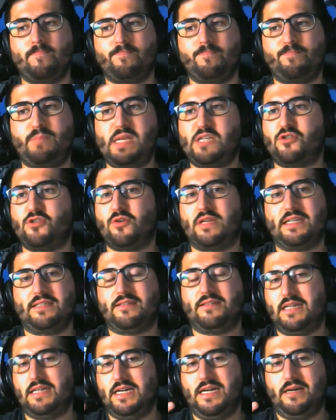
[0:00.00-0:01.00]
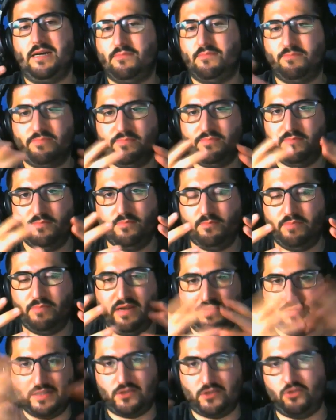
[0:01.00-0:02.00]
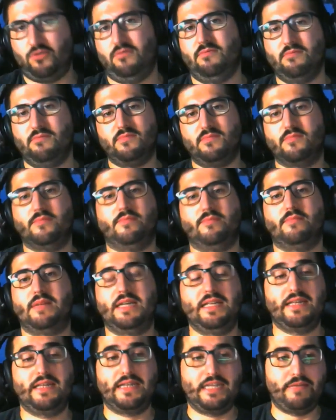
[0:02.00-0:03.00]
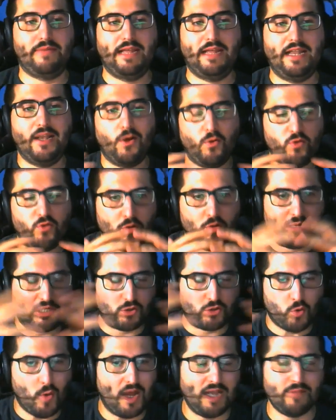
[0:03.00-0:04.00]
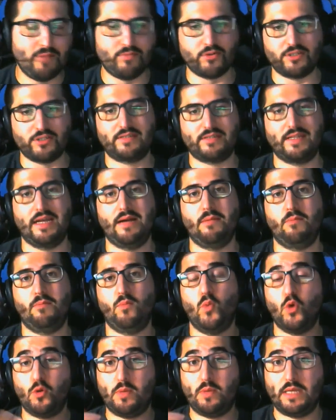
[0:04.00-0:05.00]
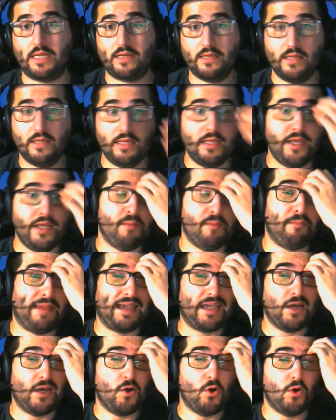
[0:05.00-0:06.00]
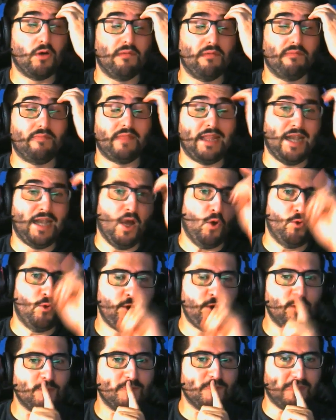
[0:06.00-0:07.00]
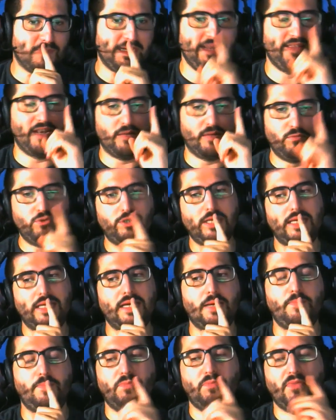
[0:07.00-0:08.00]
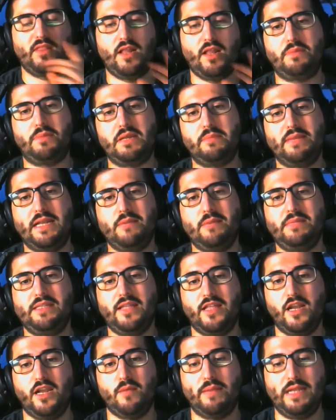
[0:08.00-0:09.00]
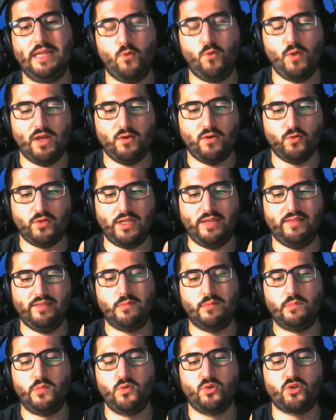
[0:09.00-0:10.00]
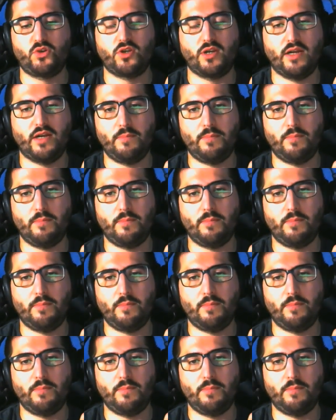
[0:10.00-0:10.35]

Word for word: pienso que está perfecto, ¿vale? A nivel audiovisual, pues está muy bien. Me quejo del audio, ¿vale? De la música. La primera mitad de la película utiliza mucho